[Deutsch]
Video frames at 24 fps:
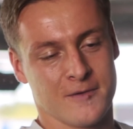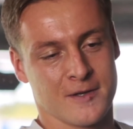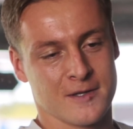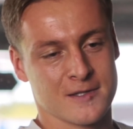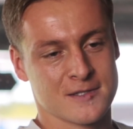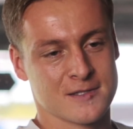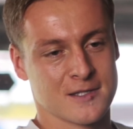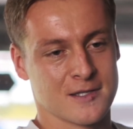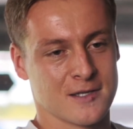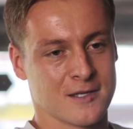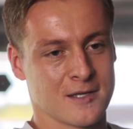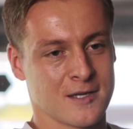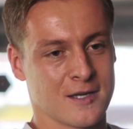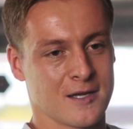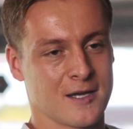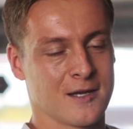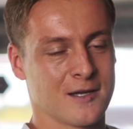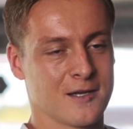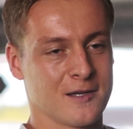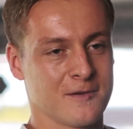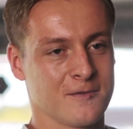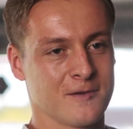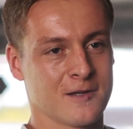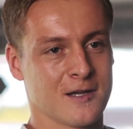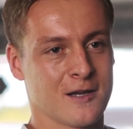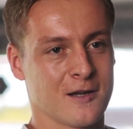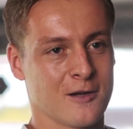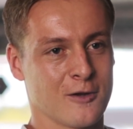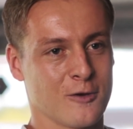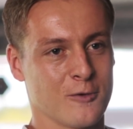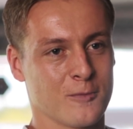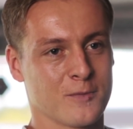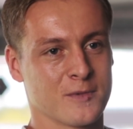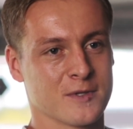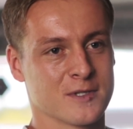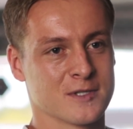wenn es dann endlich wieder
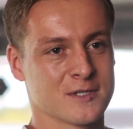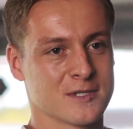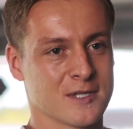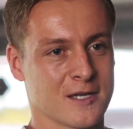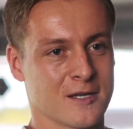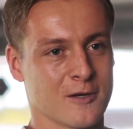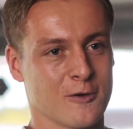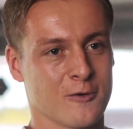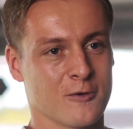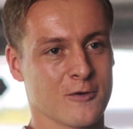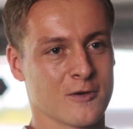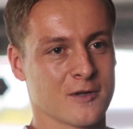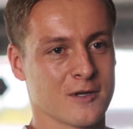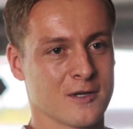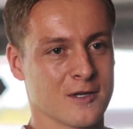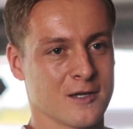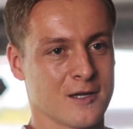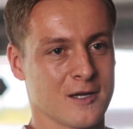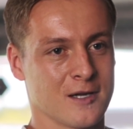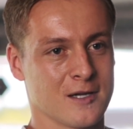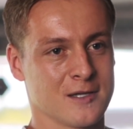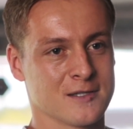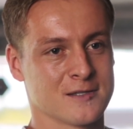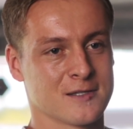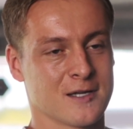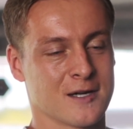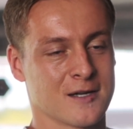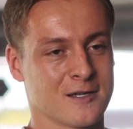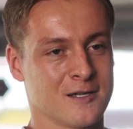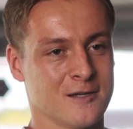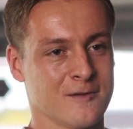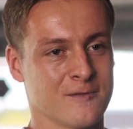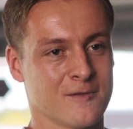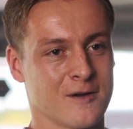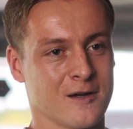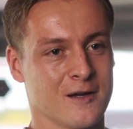erlaubt ist, dann auch äh, als
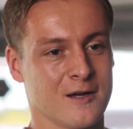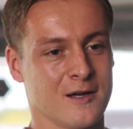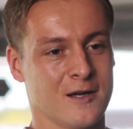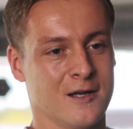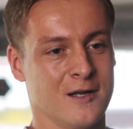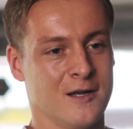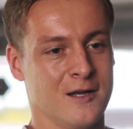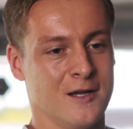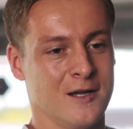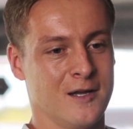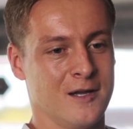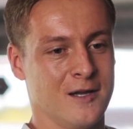aktiver